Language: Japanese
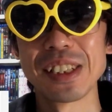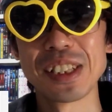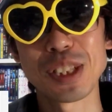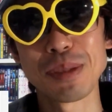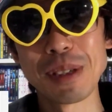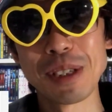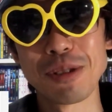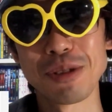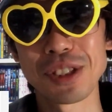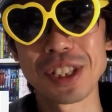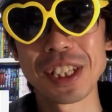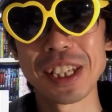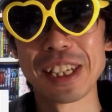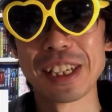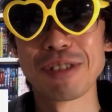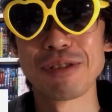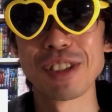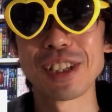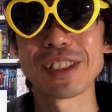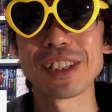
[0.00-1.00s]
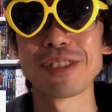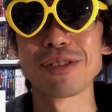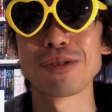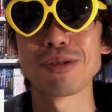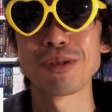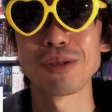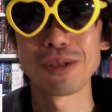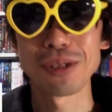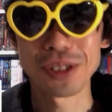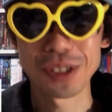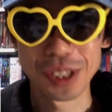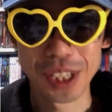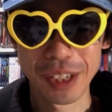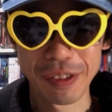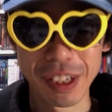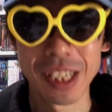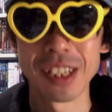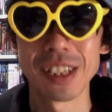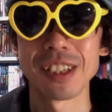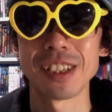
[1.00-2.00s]
1万6500円のコースで
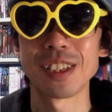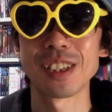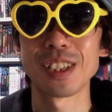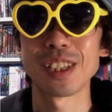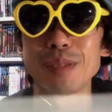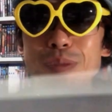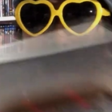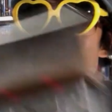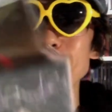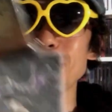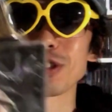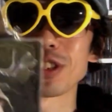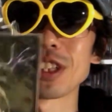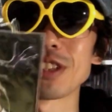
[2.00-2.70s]
はあまあこ